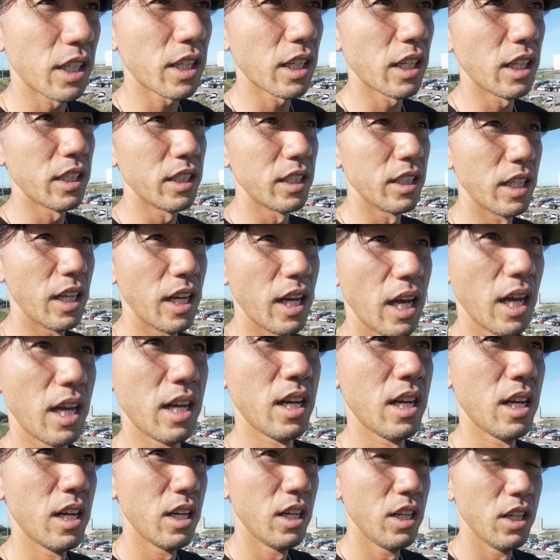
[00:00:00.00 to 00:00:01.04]
いけないんで
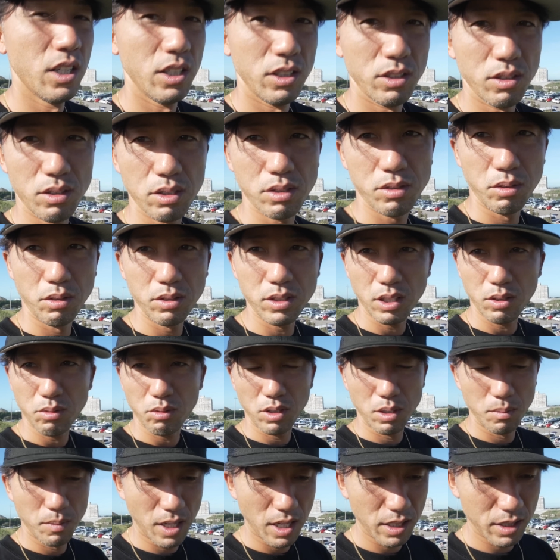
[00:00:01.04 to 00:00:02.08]
ちょっとそういったとこ
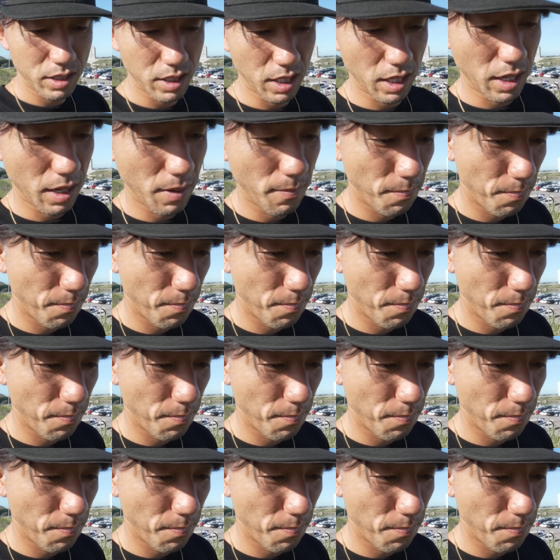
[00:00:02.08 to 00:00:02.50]
ろもあって、